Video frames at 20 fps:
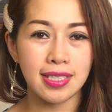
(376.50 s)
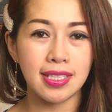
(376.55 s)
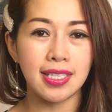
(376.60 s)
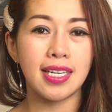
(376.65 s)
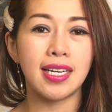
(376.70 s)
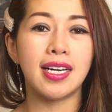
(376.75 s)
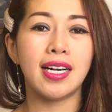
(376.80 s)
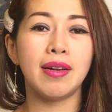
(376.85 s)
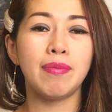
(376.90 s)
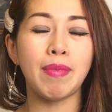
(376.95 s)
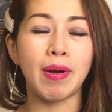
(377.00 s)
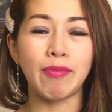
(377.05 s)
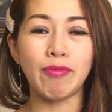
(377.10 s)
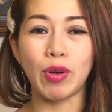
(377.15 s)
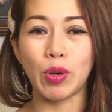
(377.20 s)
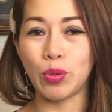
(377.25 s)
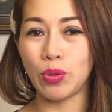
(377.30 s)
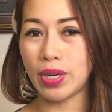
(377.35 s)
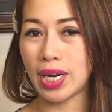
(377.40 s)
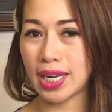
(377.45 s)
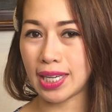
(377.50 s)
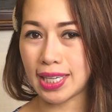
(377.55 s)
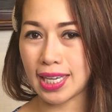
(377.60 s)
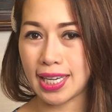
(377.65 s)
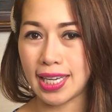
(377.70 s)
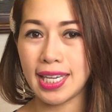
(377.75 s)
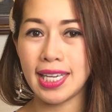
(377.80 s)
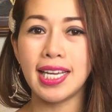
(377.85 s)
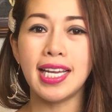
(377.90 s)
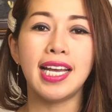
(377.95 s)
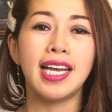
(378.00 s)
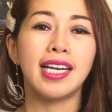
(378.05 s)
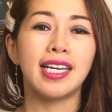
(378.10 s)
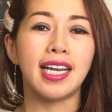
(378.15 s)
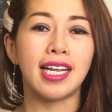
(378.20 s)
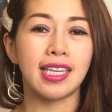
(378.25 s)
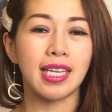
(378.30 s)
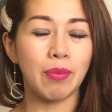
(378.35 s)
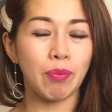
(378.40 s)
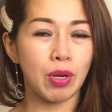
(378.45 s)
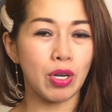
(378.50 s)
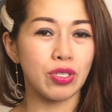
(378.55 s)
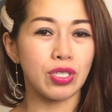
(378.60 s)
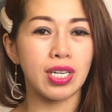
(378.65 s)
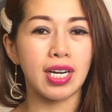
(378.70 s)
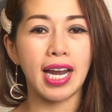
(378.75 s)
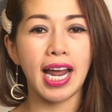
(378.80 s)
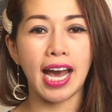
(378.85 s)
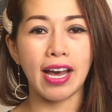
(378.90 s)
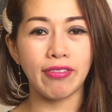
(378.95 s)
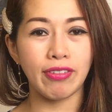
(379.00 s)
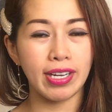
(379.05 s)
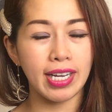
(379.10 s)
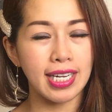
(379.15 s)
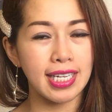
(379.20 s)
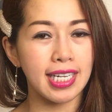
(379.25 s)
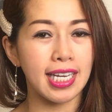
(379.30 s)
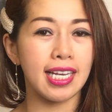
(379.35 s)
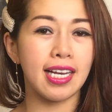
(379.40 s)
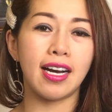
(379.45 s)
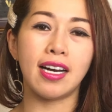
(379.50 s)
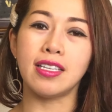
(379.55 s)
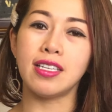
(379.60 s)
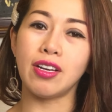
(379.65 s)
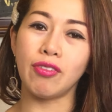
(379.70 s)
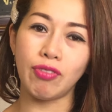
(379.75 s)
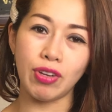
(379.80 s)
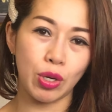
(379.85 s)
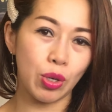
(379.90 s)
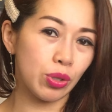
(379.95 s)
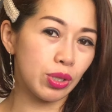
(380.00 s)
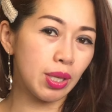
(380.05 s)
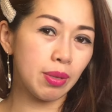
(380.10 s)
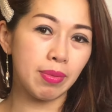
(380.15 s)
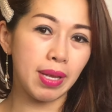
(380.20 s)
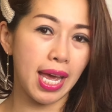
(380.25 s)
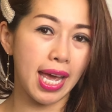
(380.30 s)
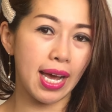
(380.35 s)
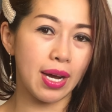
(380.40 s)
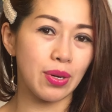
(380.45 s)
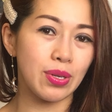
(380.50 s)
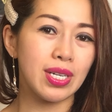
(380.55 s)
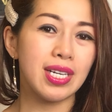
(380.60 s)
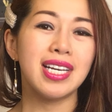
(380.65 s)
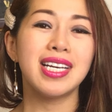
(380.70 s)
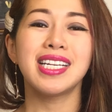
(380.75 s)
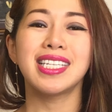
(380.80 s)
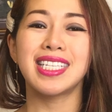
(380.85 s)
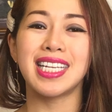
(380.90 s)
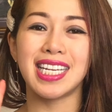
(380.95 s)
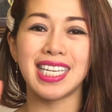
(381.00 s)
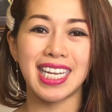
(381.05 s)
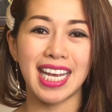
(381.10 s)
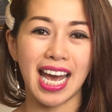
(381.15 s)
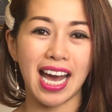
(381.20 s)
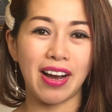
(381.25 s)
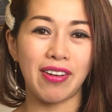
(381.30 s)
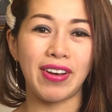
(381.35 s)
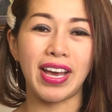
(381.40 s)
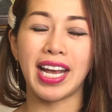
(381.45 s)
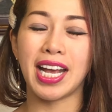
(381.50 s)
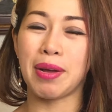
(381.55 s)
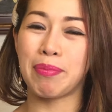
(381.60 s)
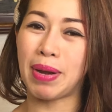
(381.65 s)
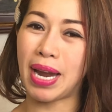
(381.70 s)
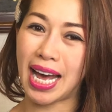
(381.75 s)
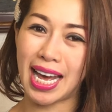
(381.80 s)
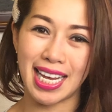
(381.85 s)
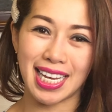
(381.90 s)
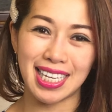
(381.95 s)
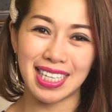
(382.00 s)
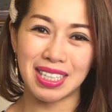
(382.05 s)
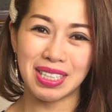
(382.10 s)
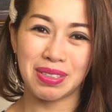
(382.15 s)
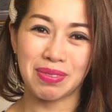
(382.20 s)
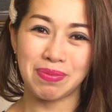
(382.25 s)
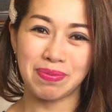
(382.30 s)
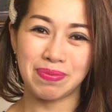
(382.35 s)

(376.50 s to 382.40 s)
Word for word: nhớ bấm vào nút đăng ký để tâm còn trở lại với các anh chị ở những video tiếp theo xin chào và hẹn gặp lại